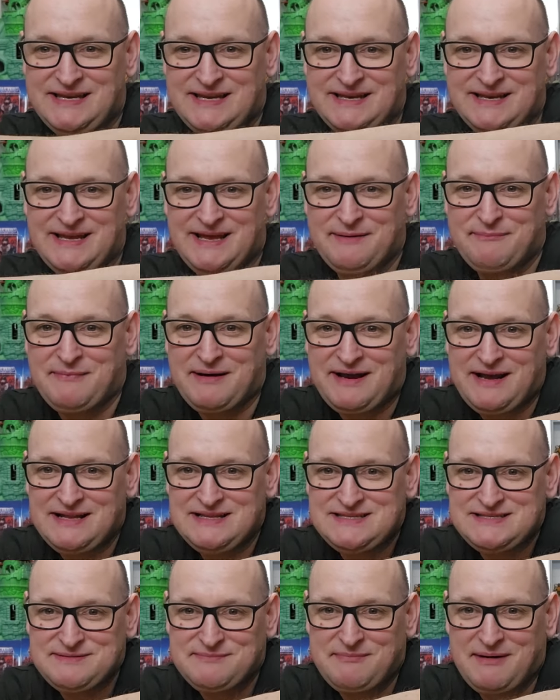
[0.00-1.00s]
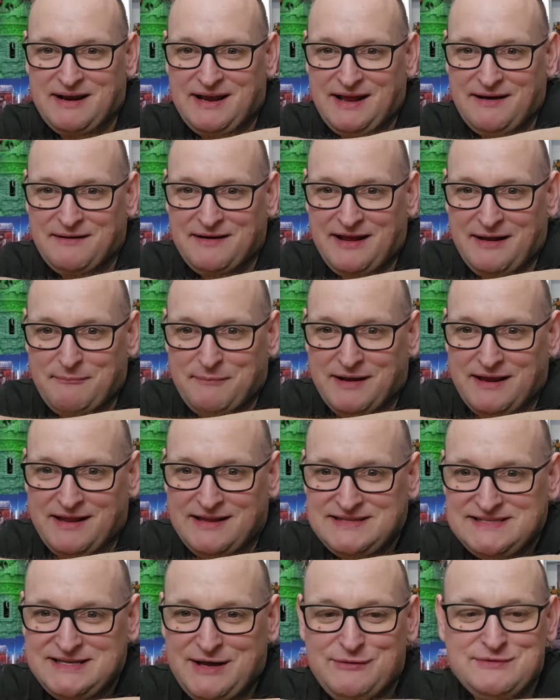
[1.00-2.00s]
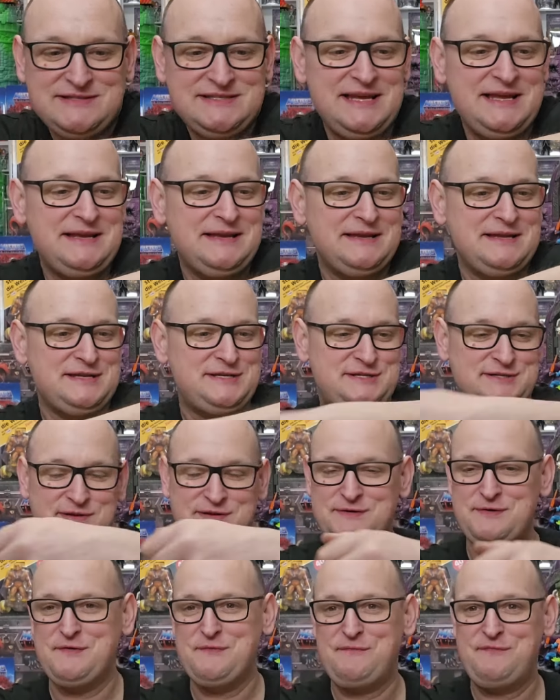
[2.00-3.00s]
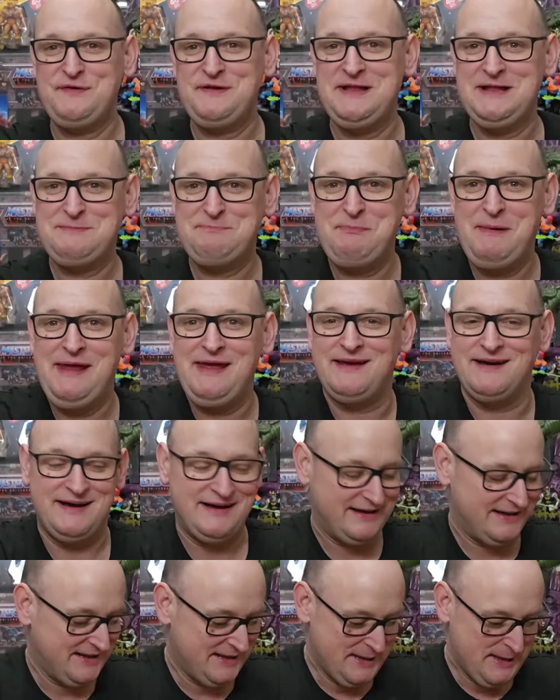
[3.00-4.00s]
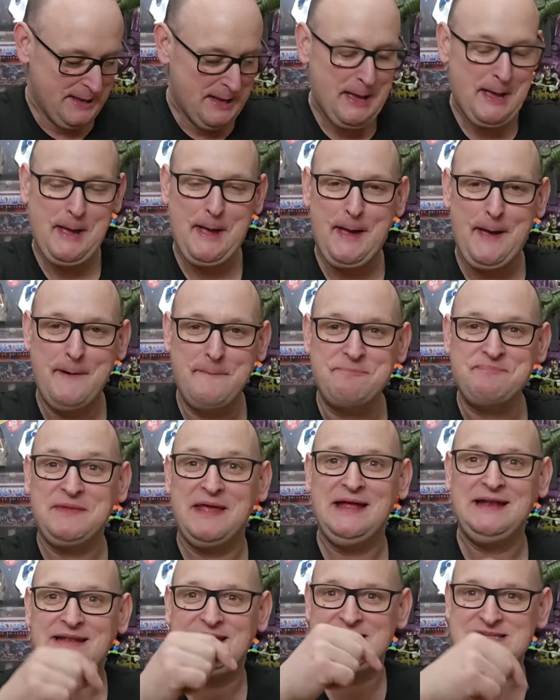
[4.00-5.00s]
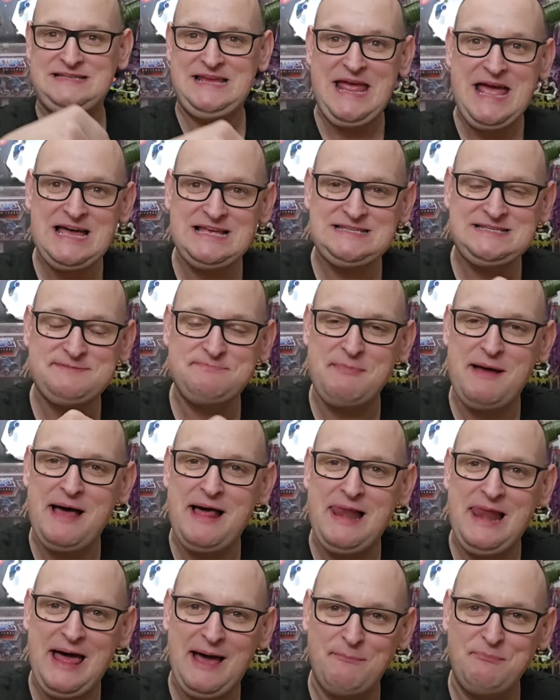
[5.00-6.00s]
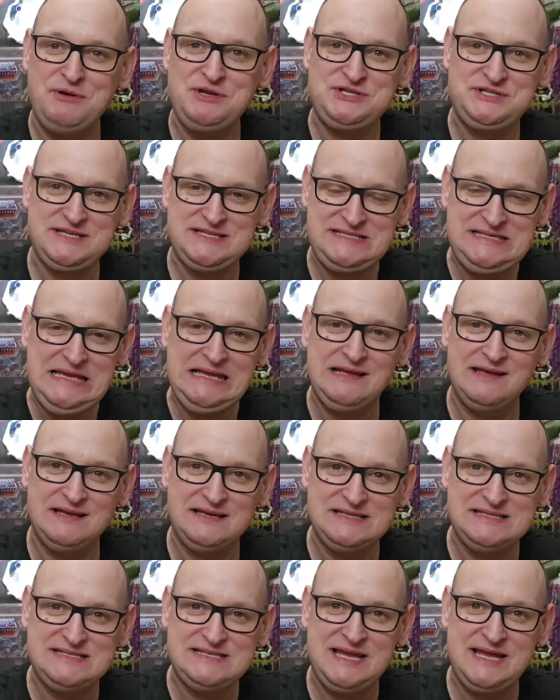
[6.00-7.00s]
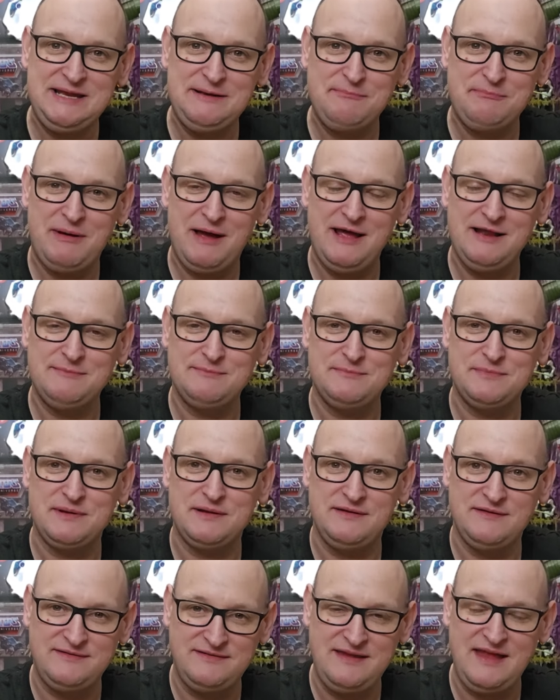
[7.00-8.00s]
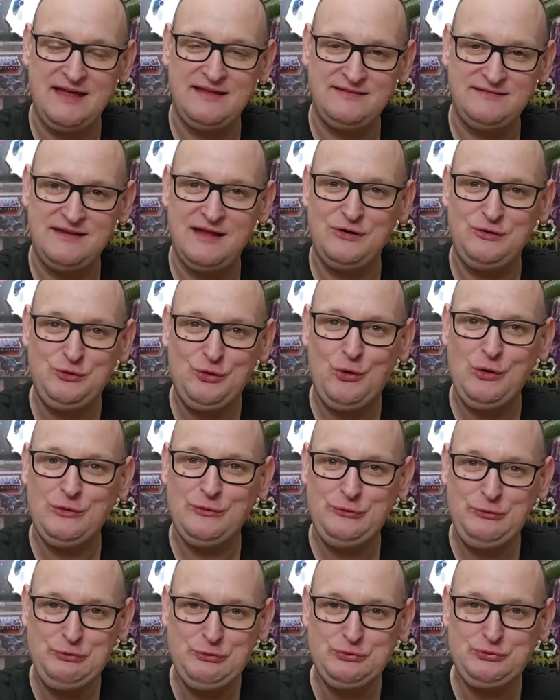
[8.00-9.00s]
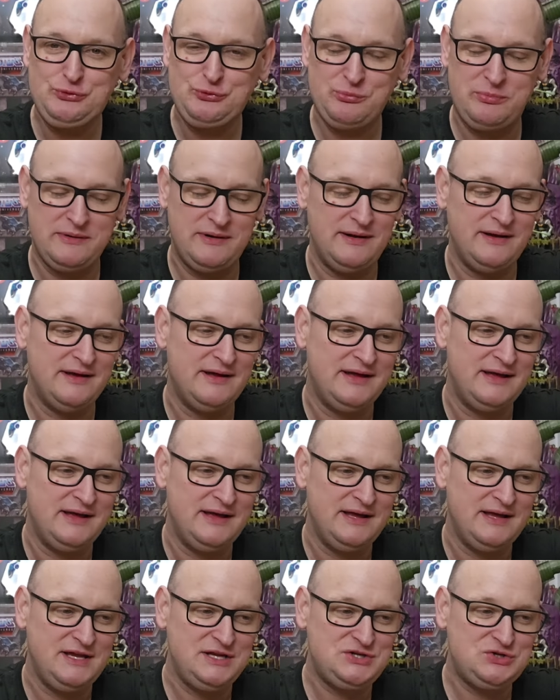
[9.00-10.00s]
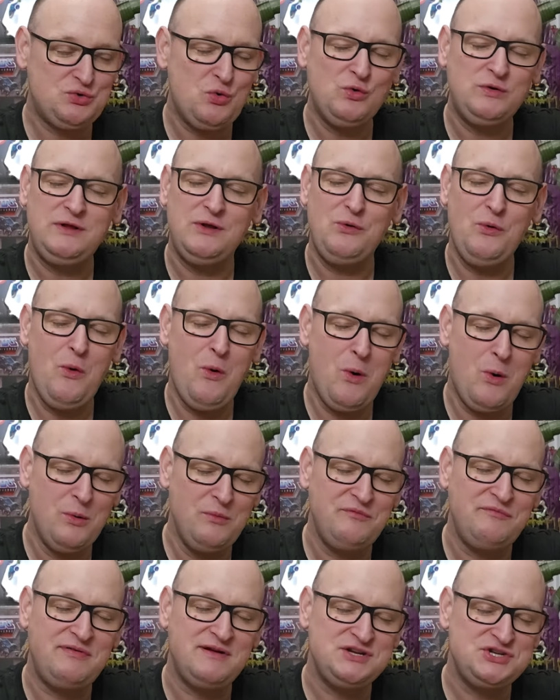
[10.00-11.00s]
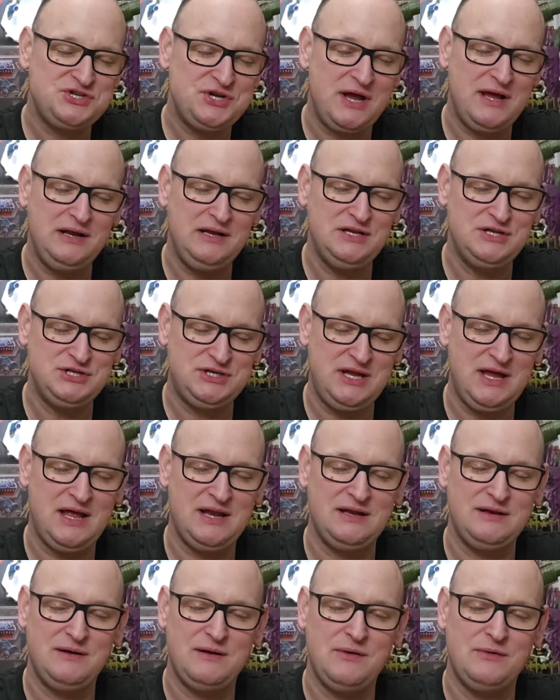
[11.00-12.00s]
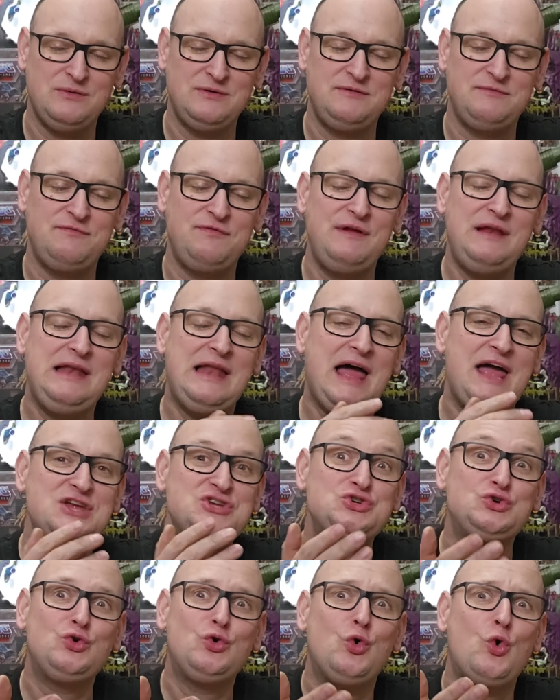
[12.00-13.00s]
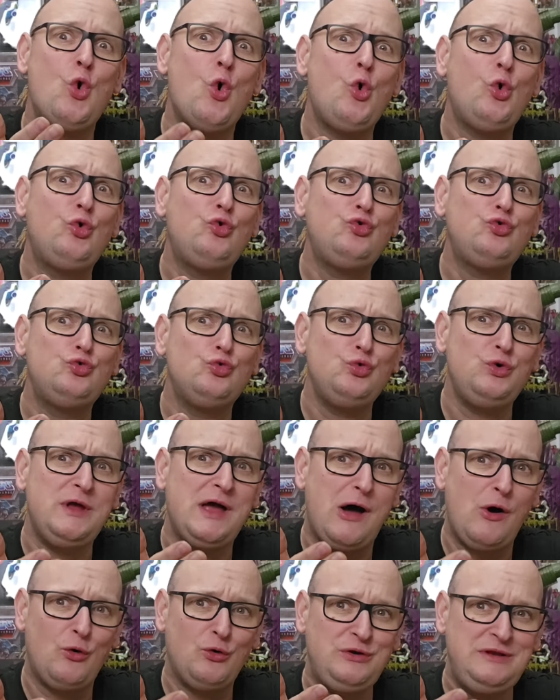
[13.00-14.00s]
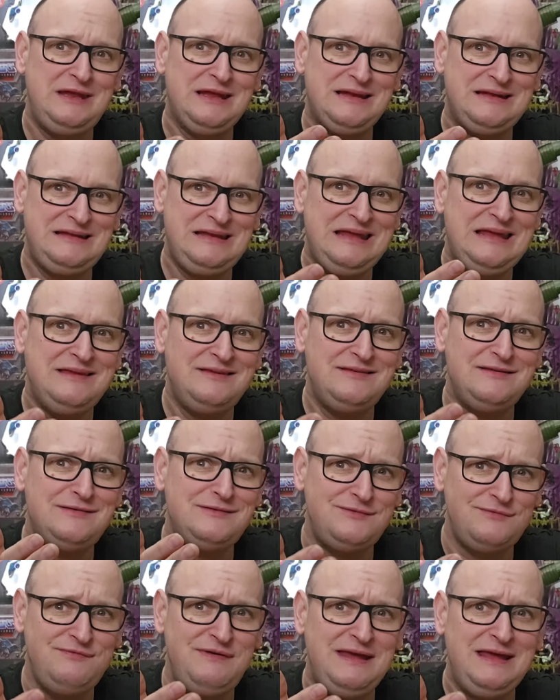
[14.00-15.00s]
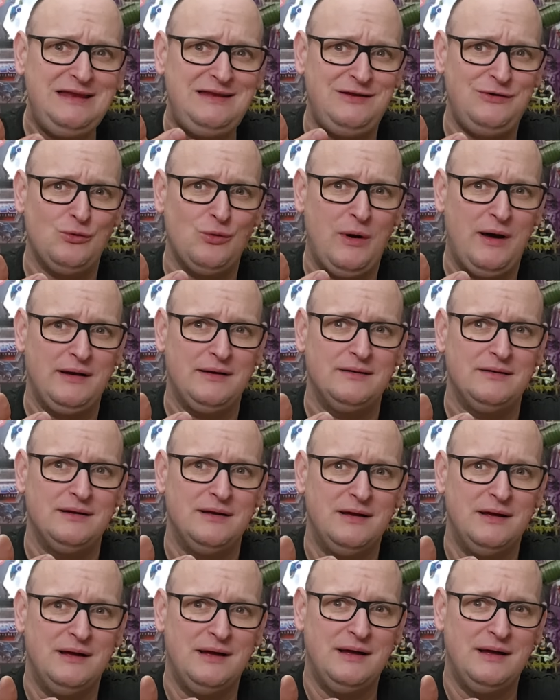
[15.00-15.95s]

Nee, ne? Man, kann's, man kann, kann man Gänsehaut sehen? Ich finde das mega. Ähm, das erste Mal habe ich das Ding gesehen bei einem sehr, sehr tollen YouTuber. Ich gucke den unwahrscheinlich gern. Und vielleicht guckst du ja auch dir dieses Video an.